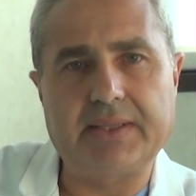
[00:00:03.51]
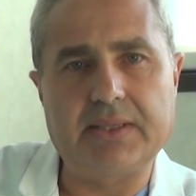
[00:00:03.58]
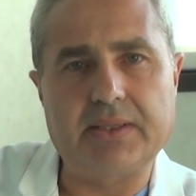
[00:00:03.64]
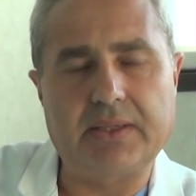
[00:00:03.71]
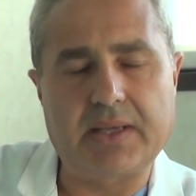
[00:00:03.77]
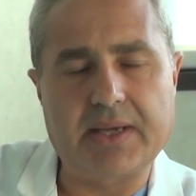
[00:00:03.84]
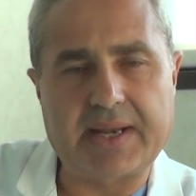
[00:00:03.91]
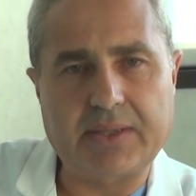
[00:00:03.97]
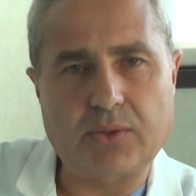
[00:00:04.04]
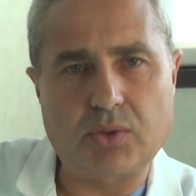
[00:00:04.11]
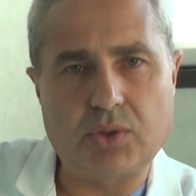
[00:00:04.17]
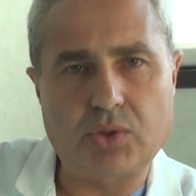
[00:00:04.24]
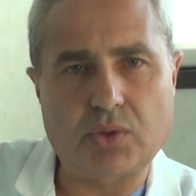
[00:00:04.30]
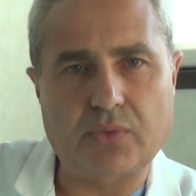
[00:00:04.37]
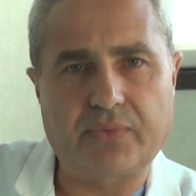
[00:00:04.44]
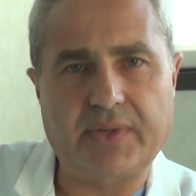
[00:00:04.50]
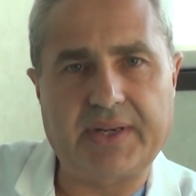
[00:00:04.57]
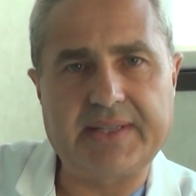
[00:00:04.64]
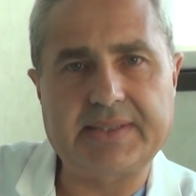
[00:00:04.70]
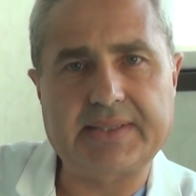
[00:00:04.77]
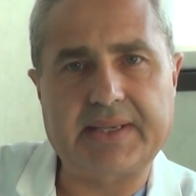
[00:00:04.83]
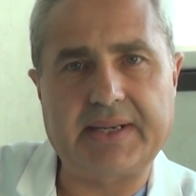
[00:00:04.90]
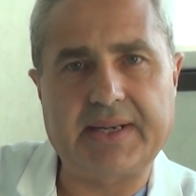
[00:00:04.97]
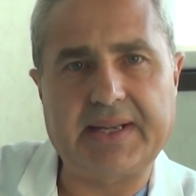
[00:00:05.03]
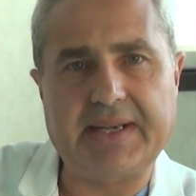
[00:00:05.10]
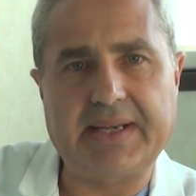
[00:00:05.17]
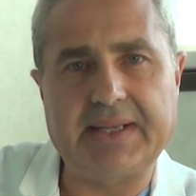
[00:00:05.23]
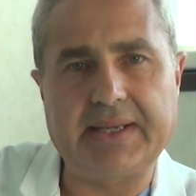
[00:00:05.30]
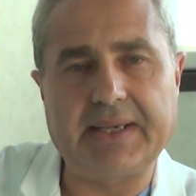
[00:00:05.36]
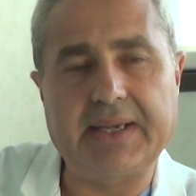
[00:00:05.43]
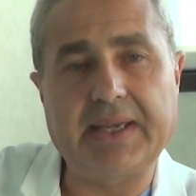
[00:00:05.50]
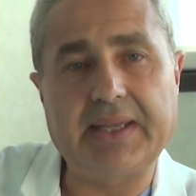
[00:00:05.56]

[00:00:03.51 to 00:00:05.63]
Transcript: del grado di sofferenza renale